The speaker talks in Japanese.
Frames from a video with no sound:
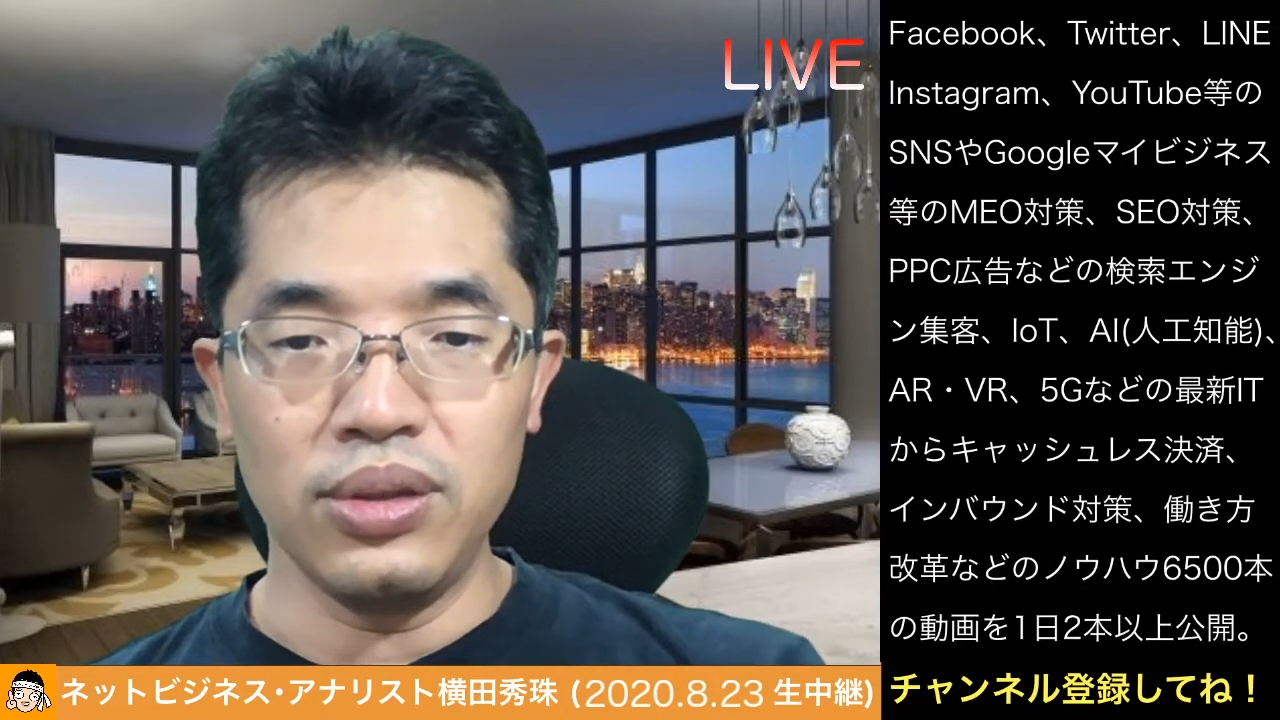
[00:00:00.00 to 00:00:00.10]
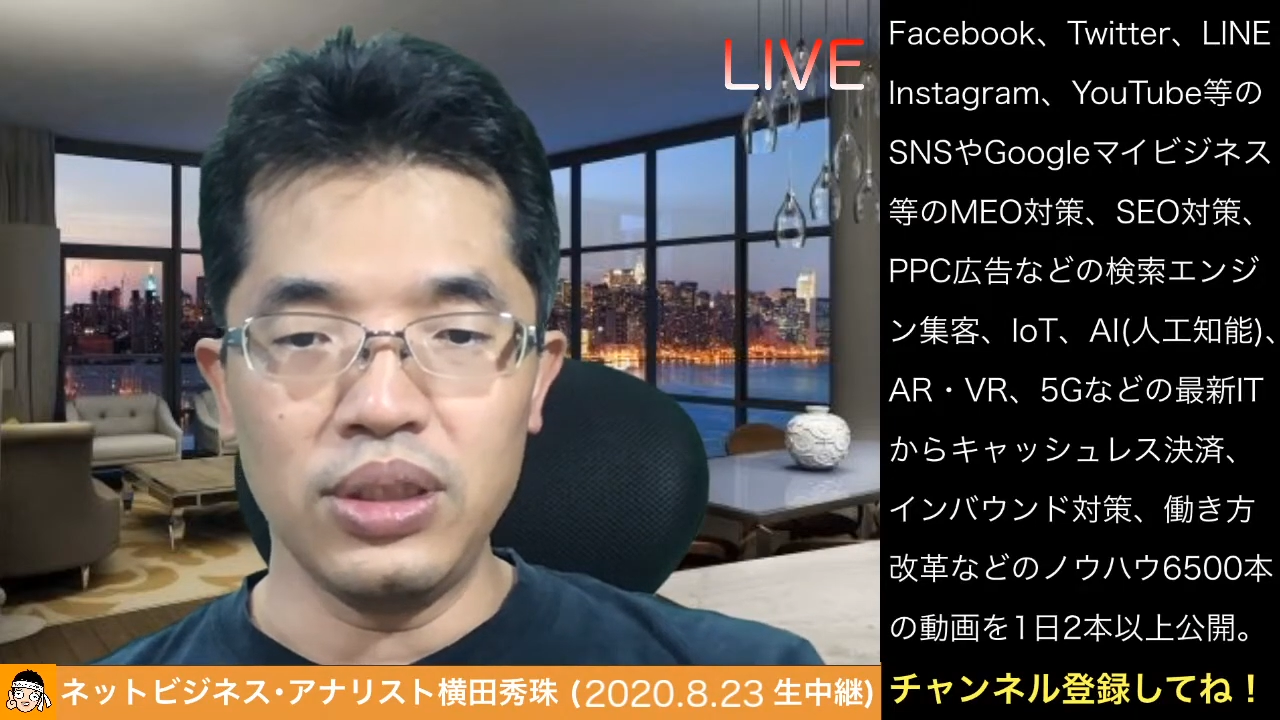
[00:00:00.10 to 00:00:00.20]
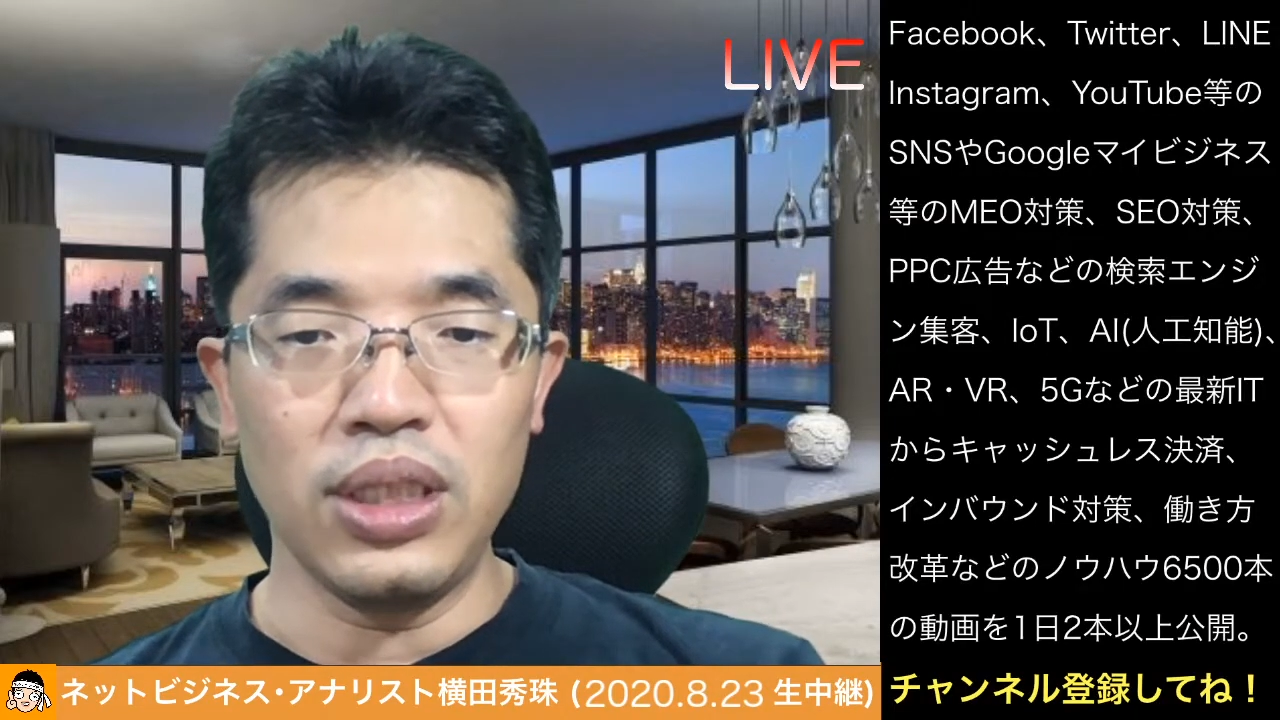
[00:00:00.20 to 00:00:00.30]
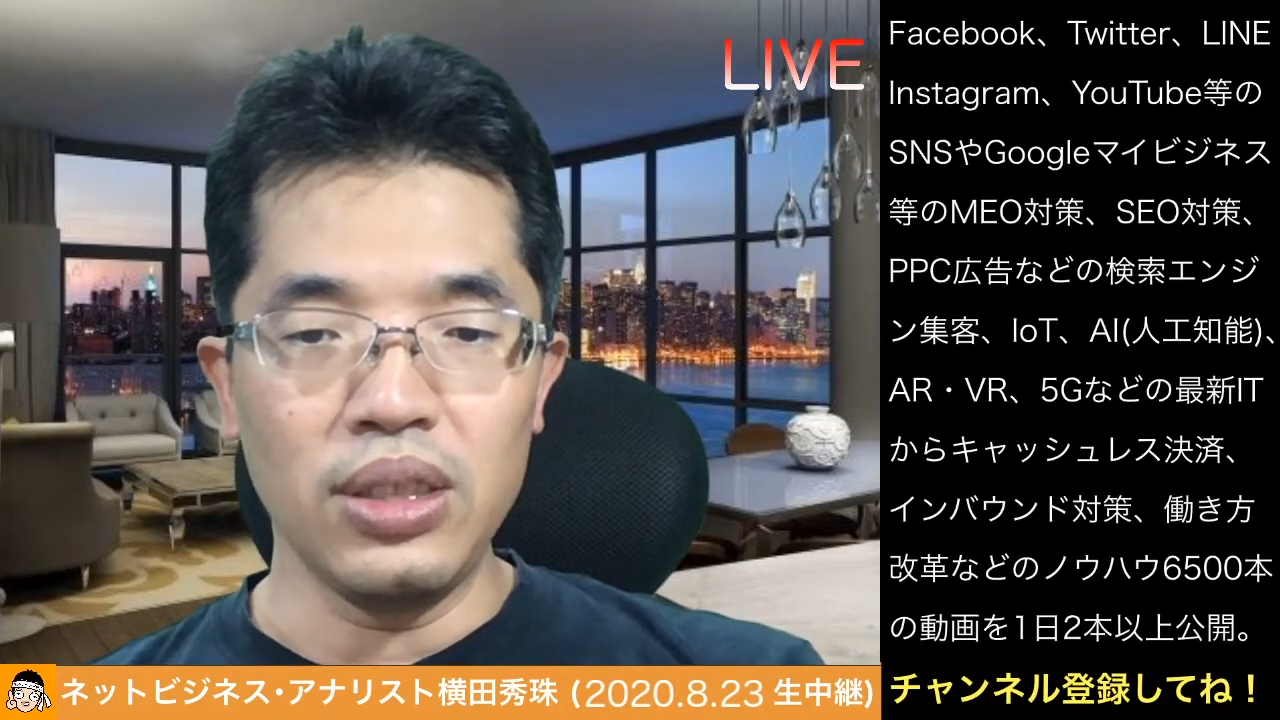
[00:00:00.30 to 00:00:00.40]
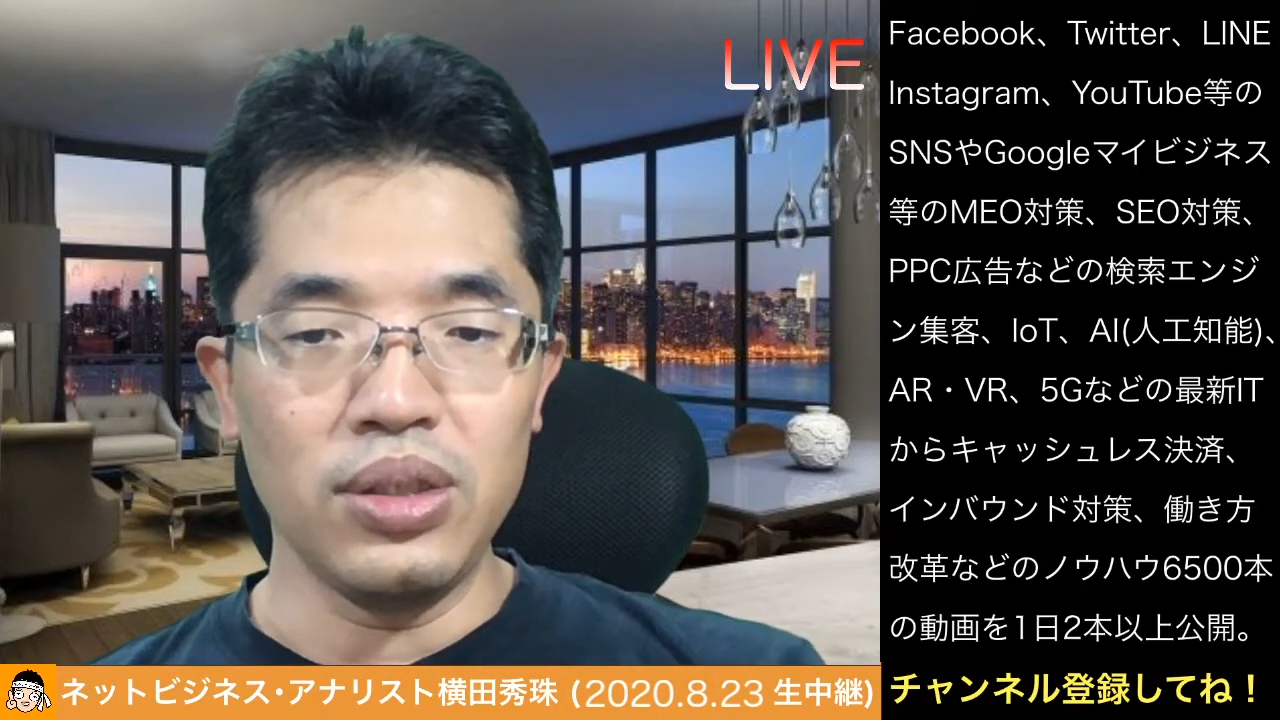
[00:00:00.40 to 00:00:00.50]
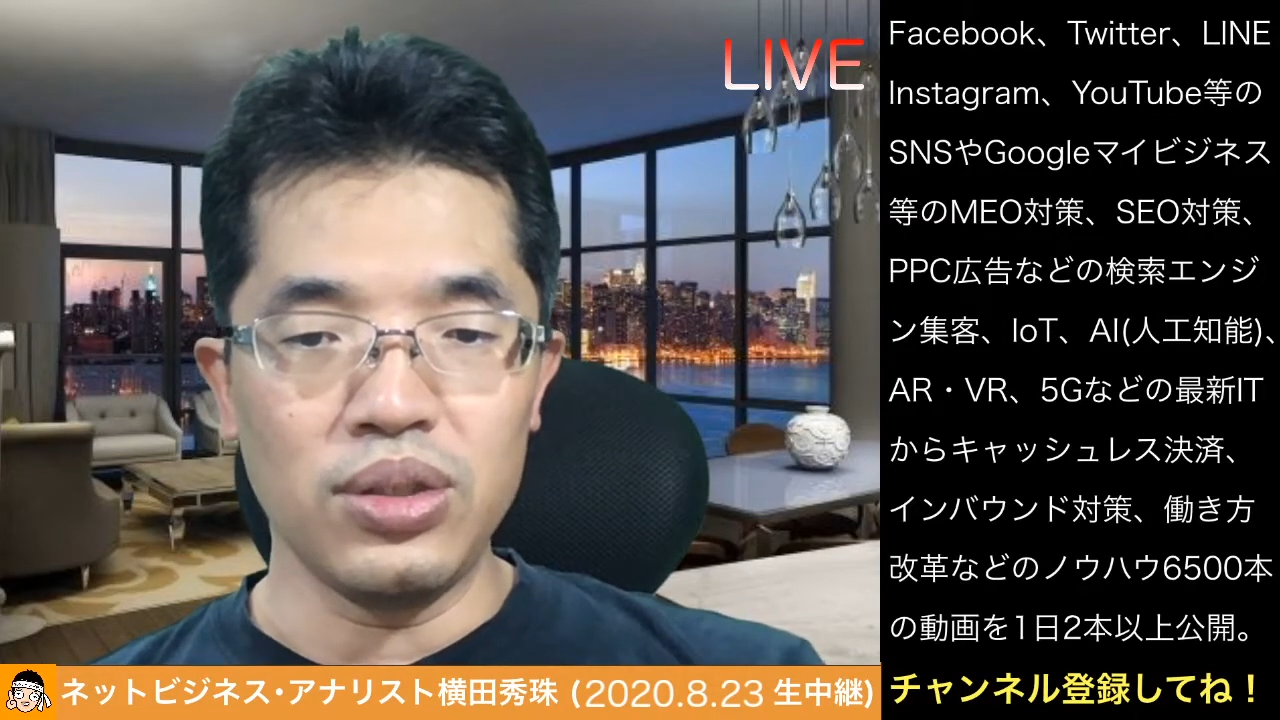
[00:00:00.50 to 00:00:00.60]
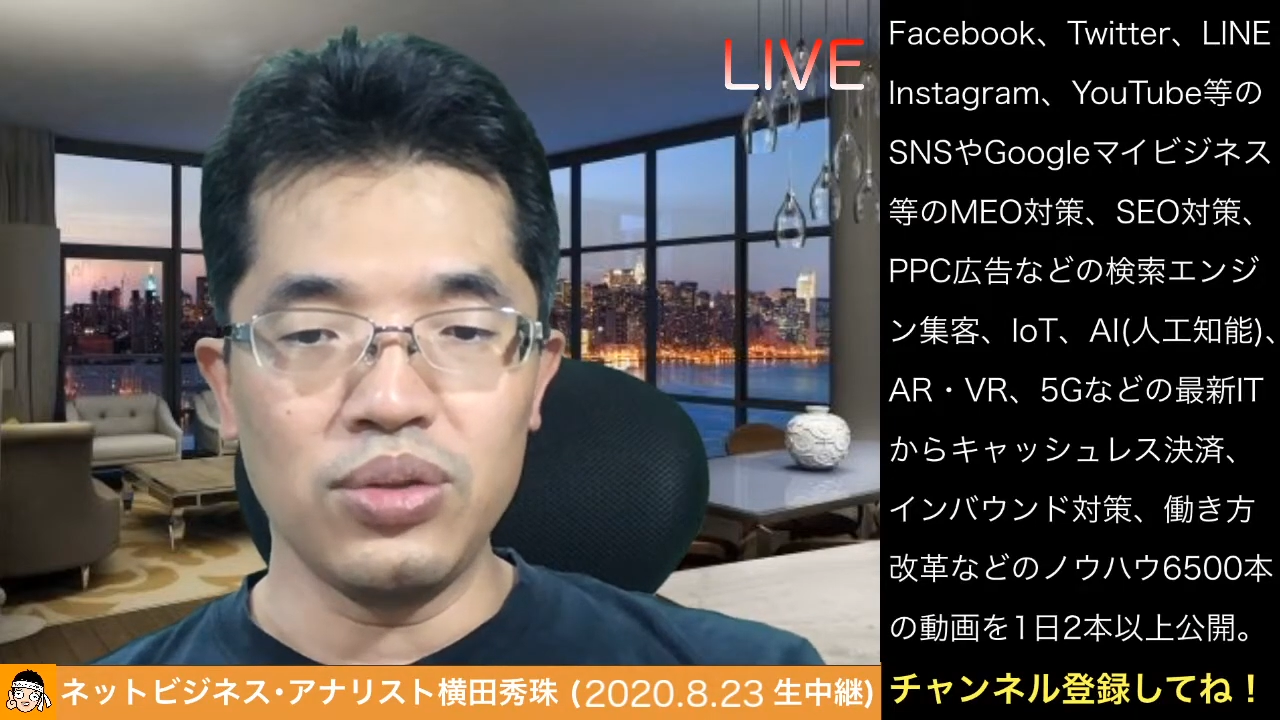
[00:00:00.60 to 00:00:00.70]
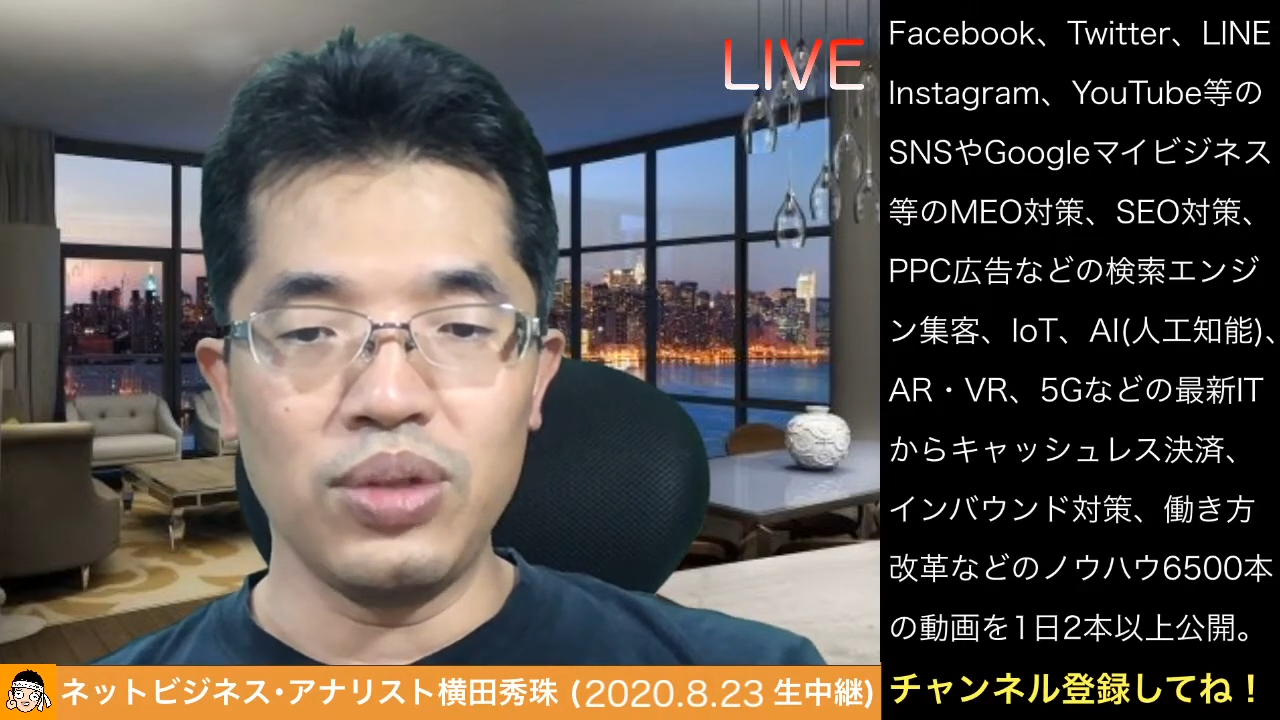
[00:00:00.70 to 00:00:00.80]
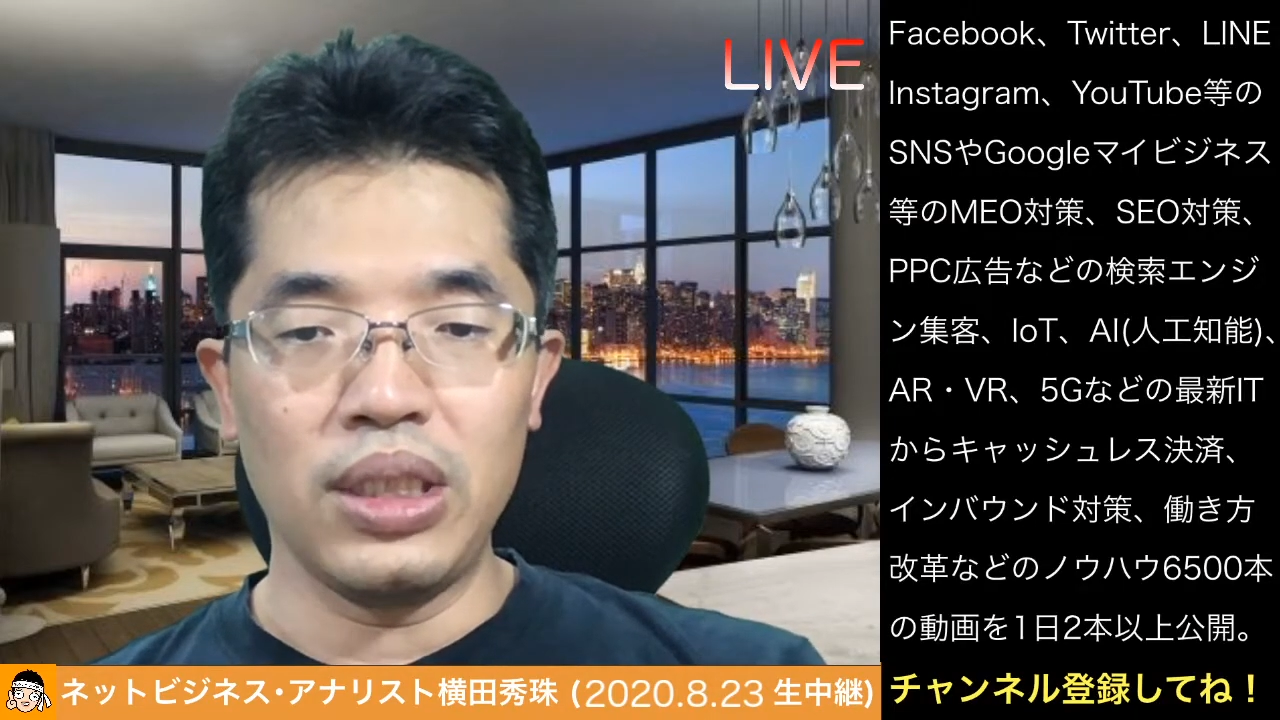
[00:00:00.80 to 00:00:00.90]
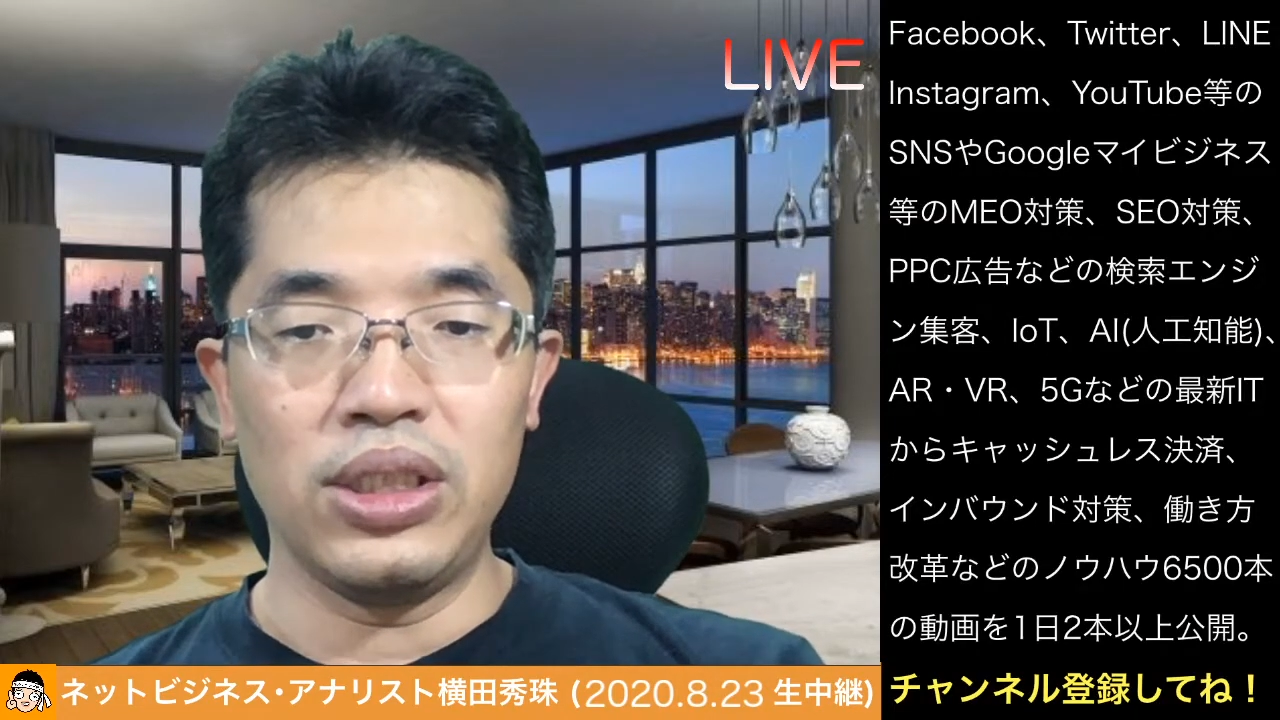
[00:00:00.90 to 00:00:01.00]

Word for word: 2020年